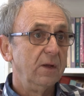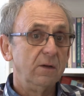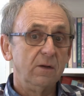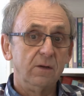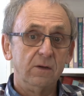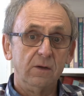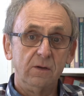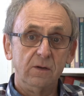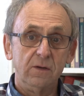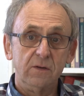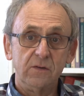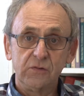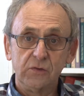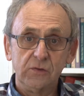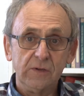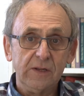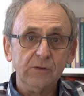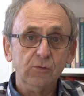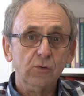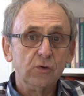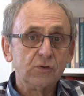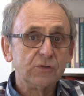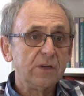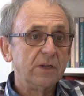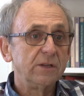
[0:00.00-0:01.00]
Euh, si on a
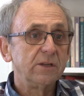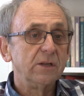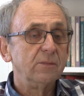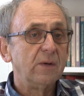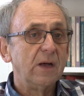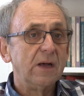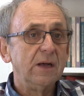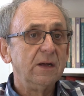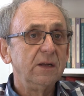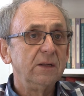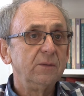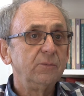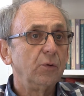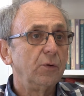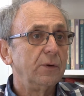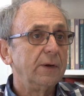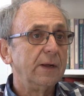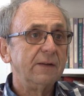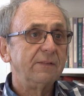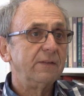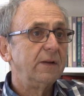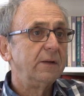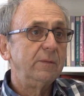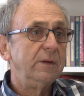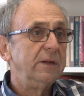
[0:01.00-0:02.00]
200 demandes, puis on
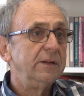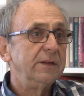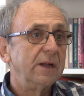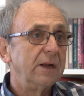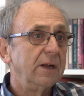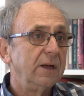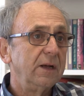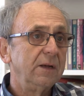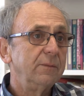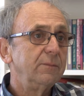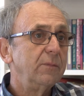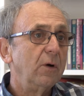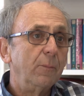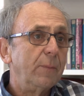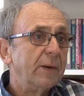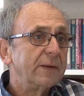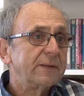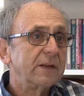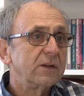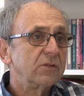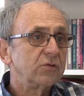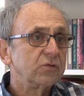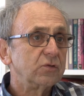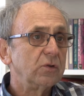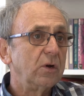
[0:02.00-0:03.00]
a 20 000 ben, on
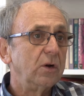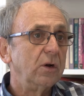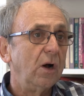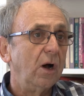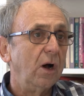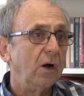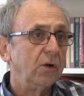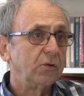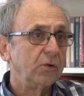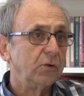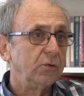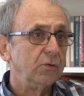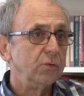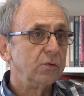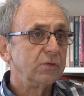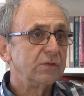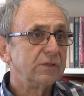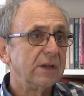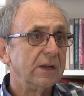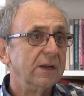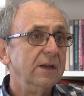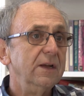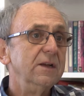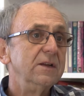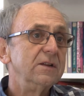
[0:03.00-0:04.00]
partage ça entre
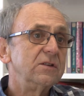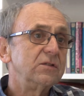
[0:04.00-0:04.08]
200.